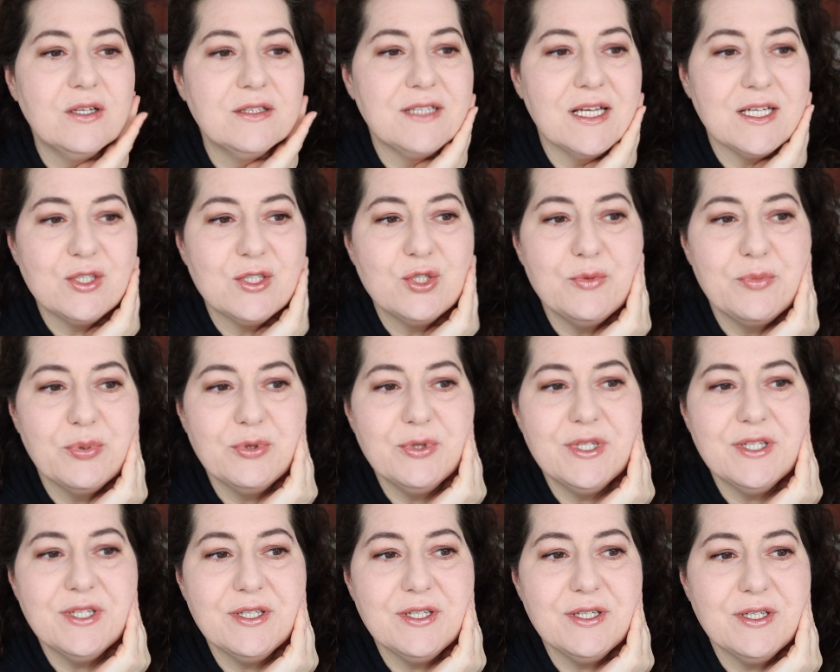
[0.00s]
Das
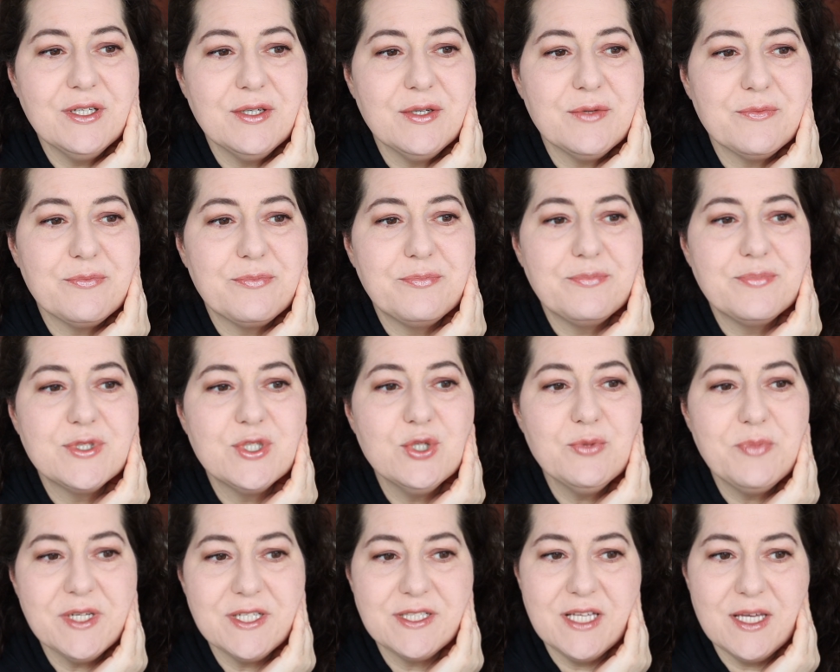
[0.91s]
hybride
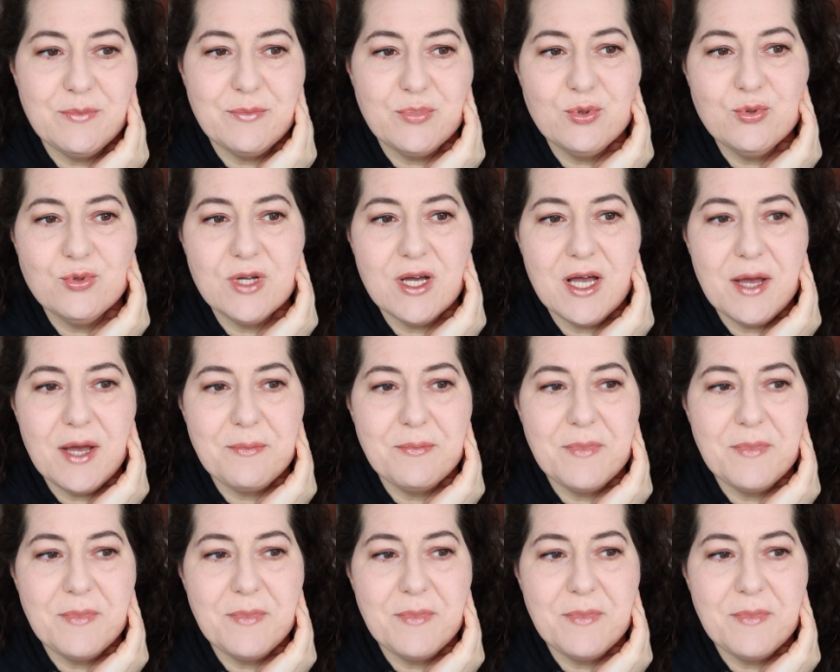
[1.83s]
Superstay Puder